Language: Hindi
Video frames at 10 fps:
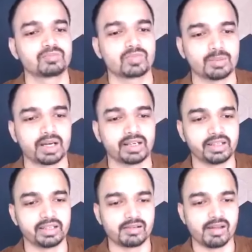कि
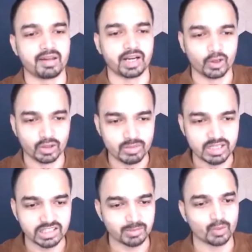भाई रेगुलर
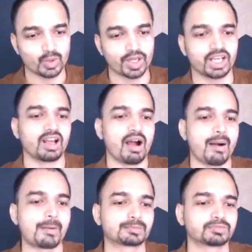बेसिस पे वो खेलेगा
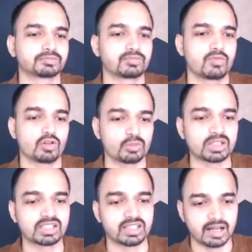तो
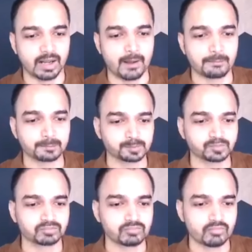मज़ेदार
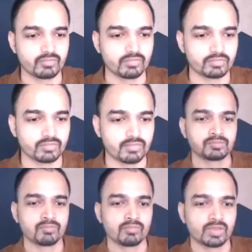
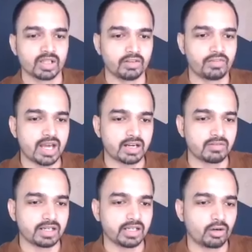है इफ़ वी आर
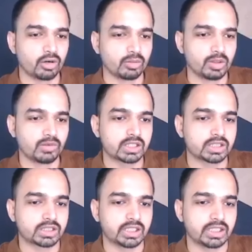इन्वाइटेड इन ग्लोबल
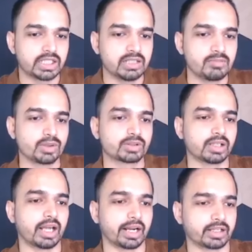विच थ्री टीम यू
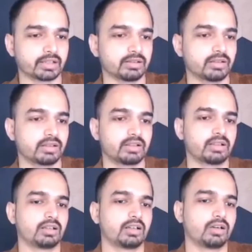सेलेक्ट
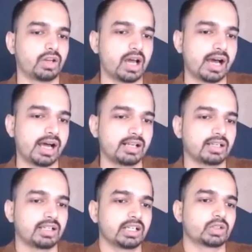फिलहाल
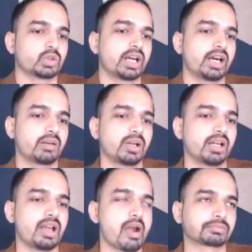के लिए तो यार
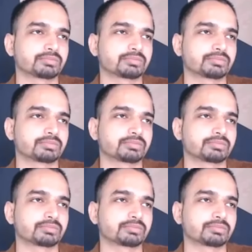मैं